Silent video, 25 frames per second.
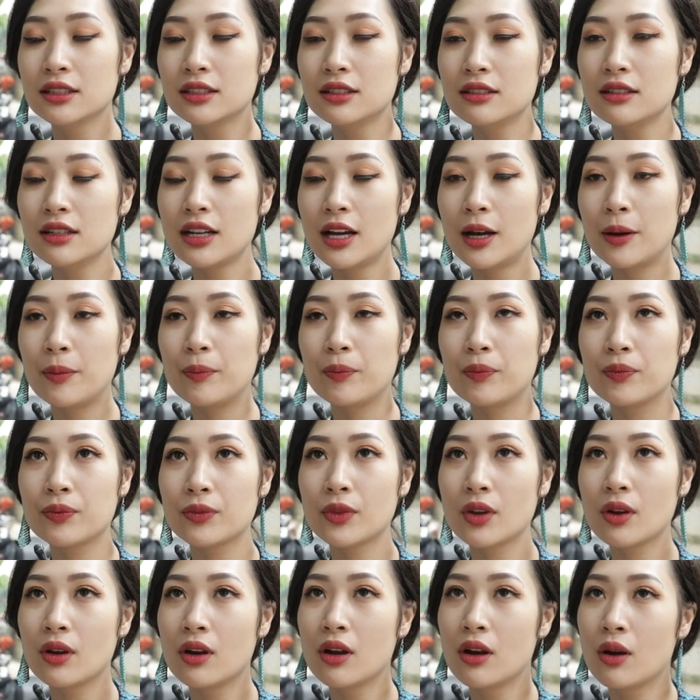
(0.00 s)
tức là
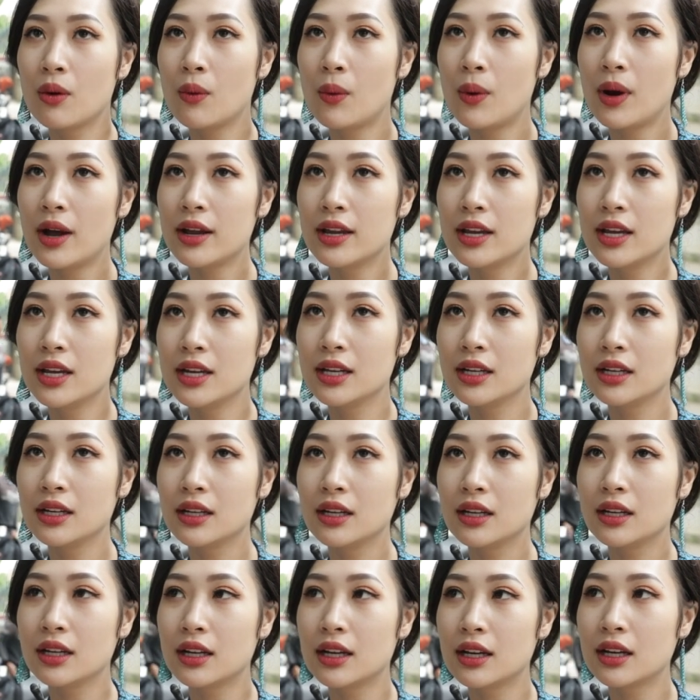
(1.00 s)
ngoại
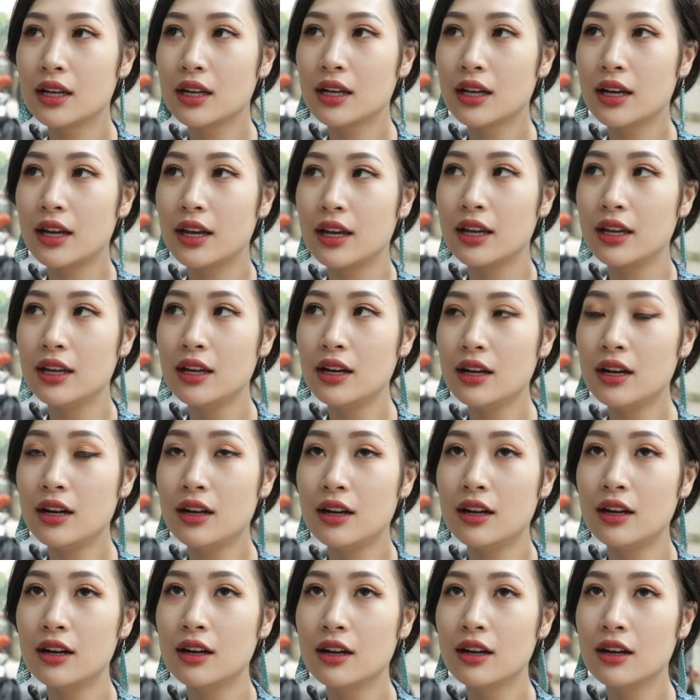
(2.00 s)
hình cái
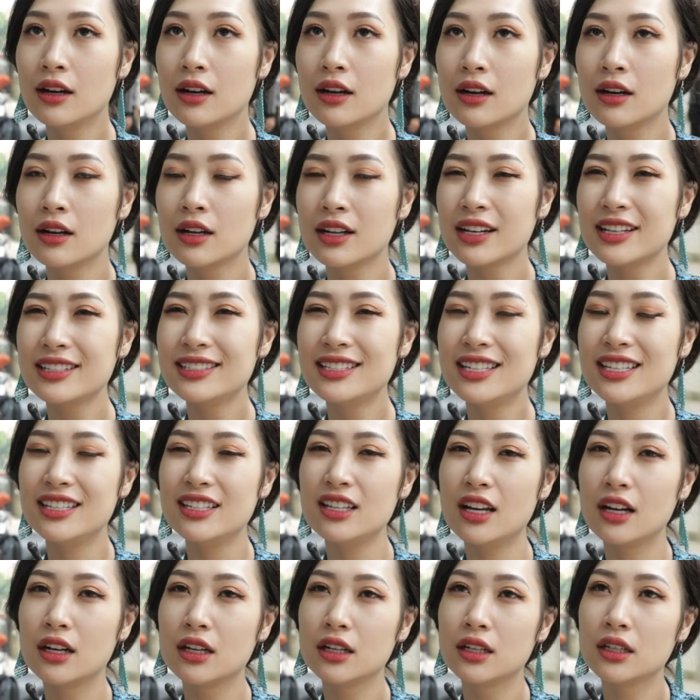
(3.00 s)
uh, cái gì
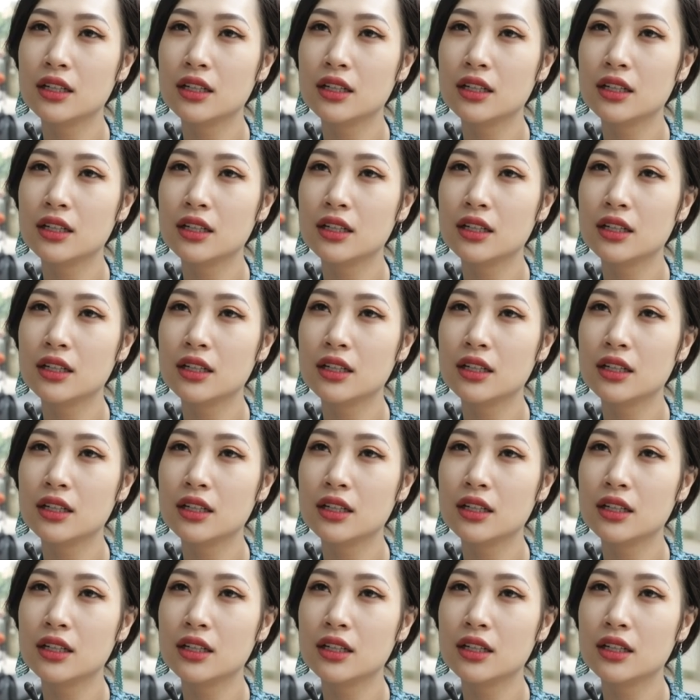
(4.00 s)
nhỉ